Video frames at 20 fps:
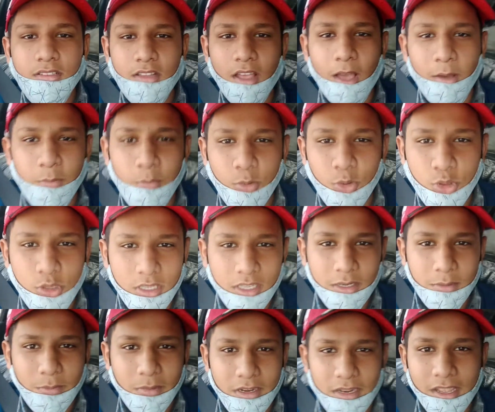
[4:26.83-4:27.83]

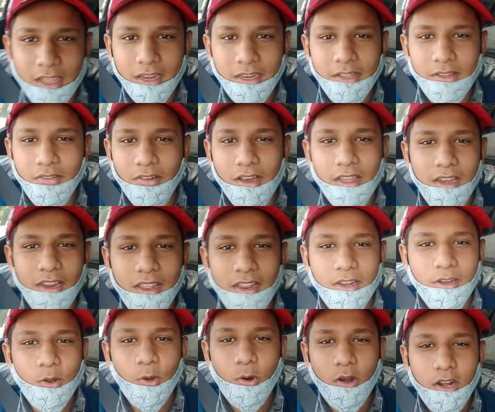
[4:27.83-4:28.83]
साहबुद्दीन बिरयानी वाले
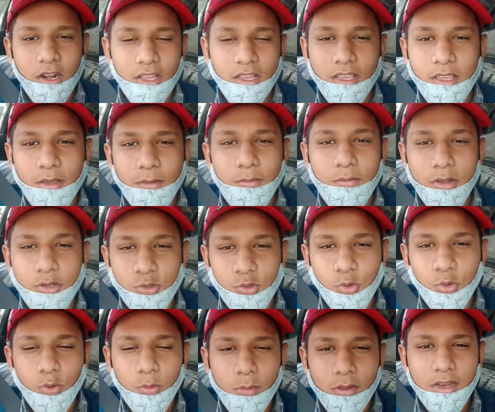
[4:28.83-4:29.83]
नोएडा की
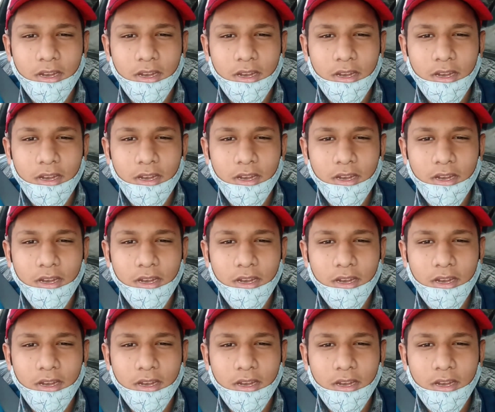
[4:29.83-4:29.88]
मशहूर